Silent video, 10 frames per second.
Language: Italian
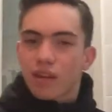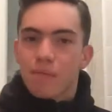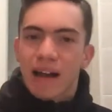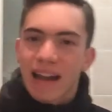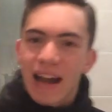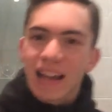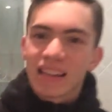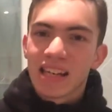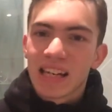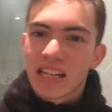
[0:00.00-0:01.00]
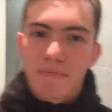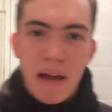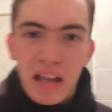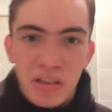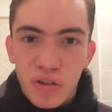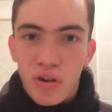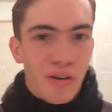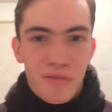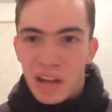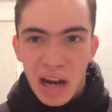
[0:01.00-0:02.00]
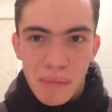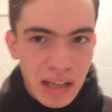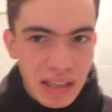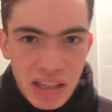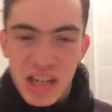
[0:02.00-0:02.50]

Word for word: mancare di rispetto veramente.